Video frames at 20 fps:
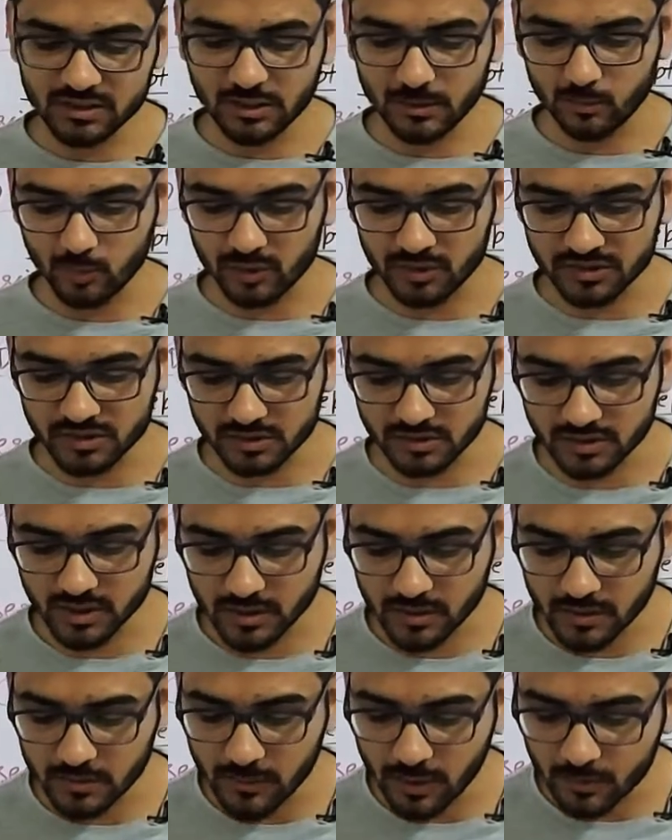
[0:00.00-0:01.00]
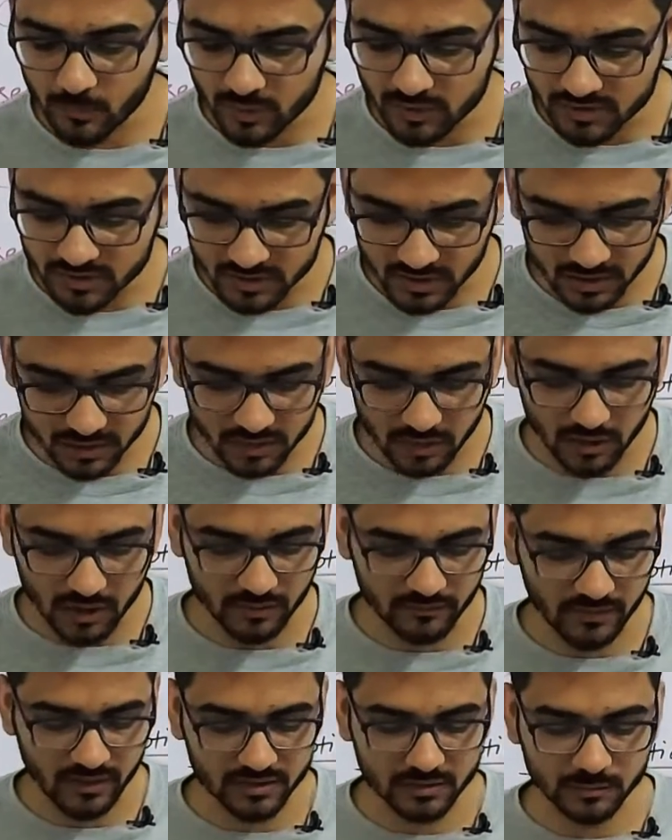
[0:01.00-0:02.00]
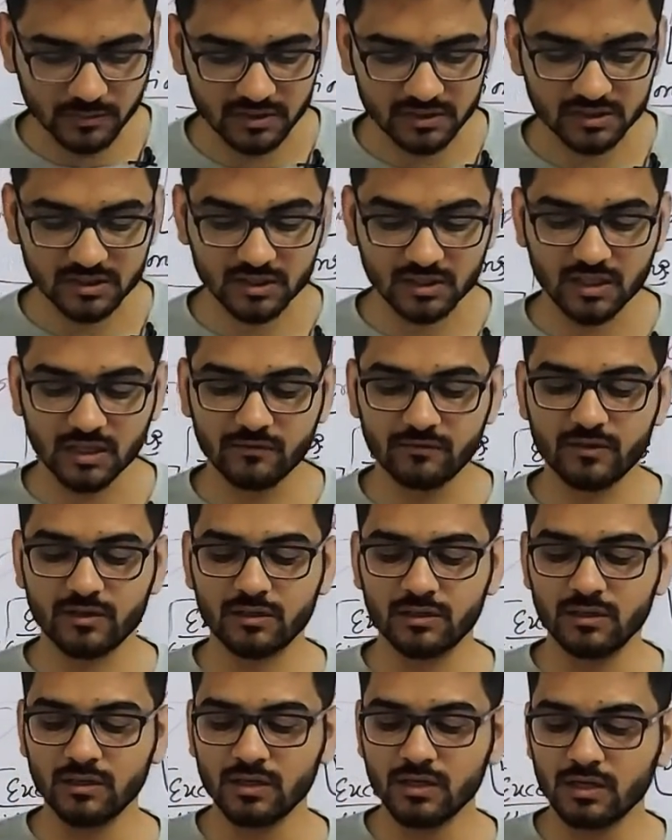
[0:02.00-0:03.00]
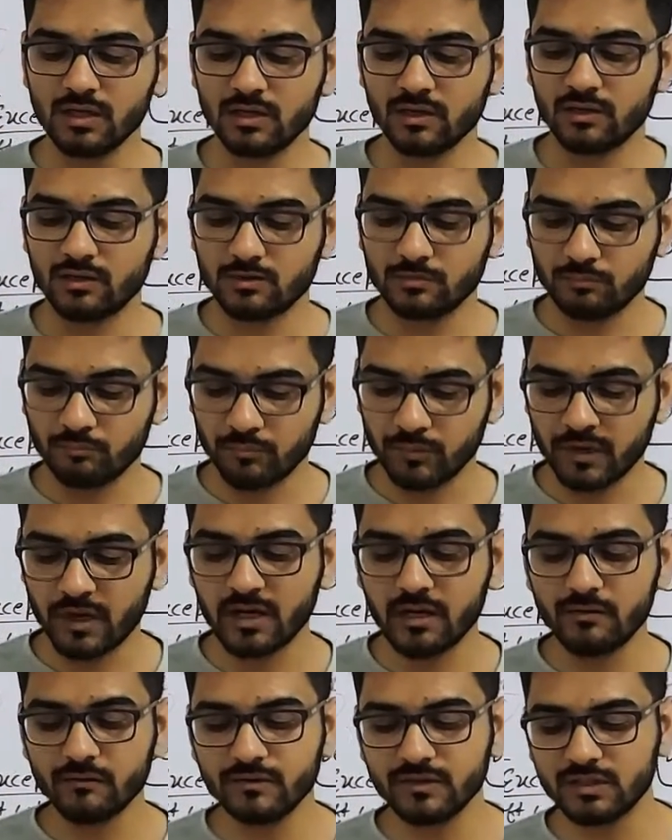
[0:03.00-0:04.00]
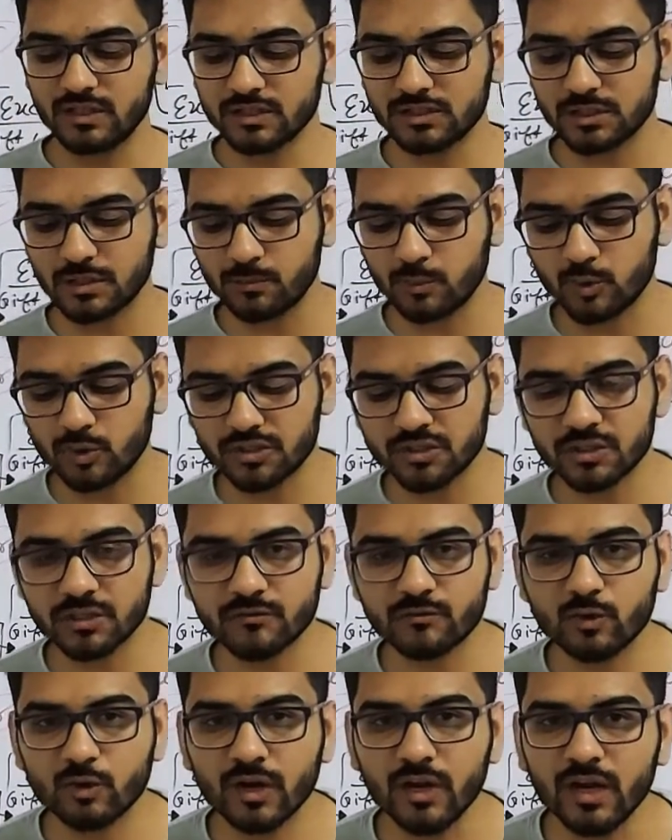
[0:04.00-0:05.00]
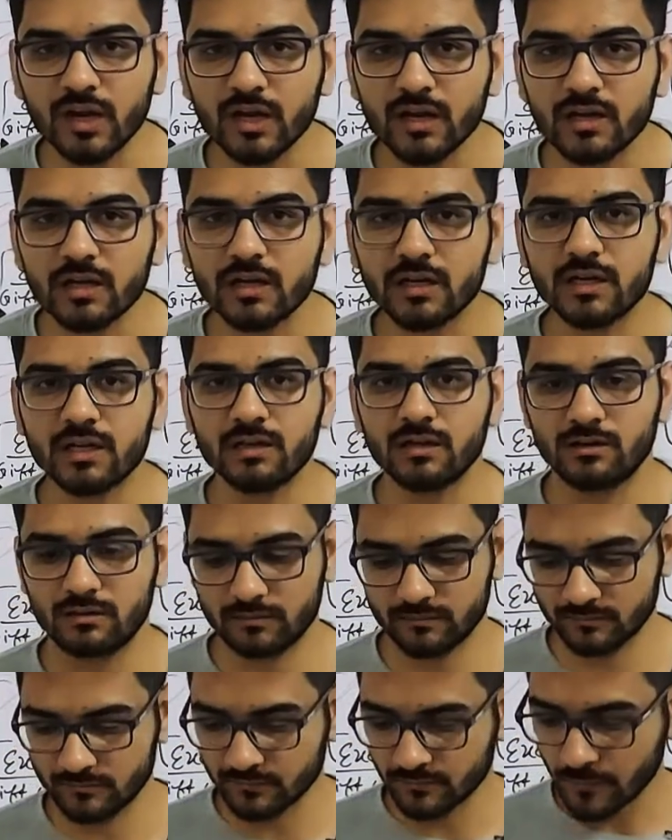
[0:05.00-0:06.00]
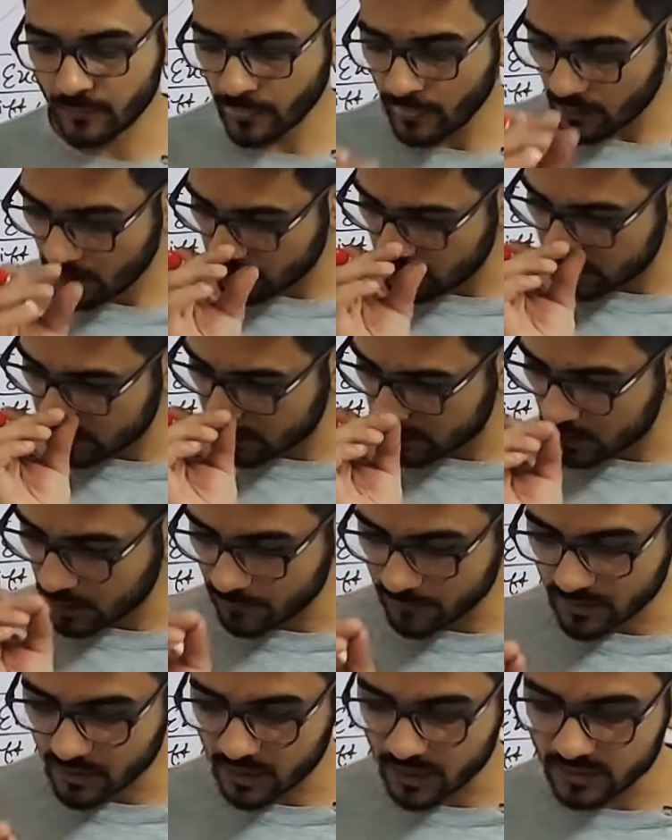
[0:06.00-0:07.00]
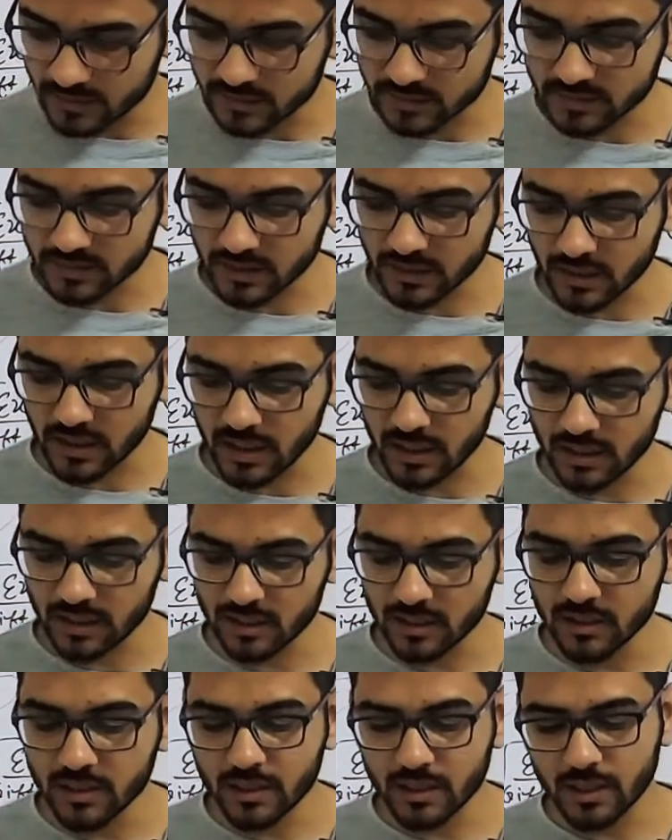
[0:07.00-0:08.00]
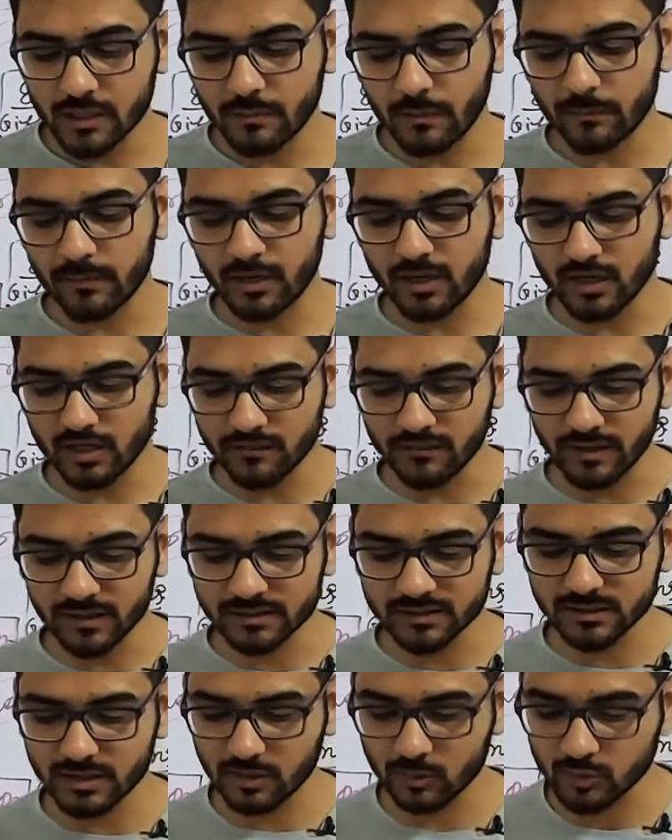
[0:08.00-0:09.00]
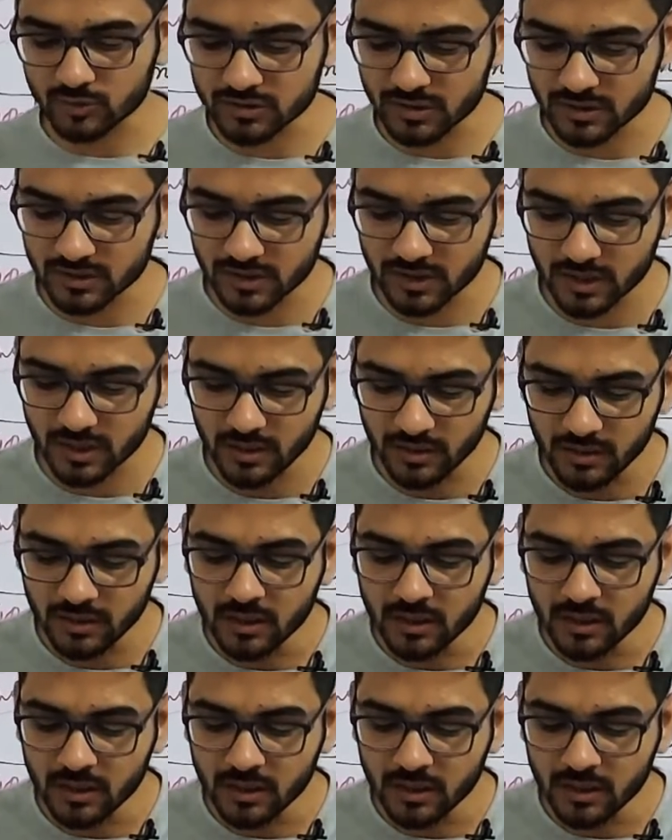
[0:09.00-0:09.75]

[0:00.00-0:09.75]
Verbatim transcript: स्टिपुलेशन द हिबाबुल शर्तुल एवाज मीन्स ए गिफ्ट मेड विद द स्टिपुलेशन फॉर ए रिटर्न अब इसके अंदर आपका है जैसे कि हिबाबिल इवाज था उसके अंदर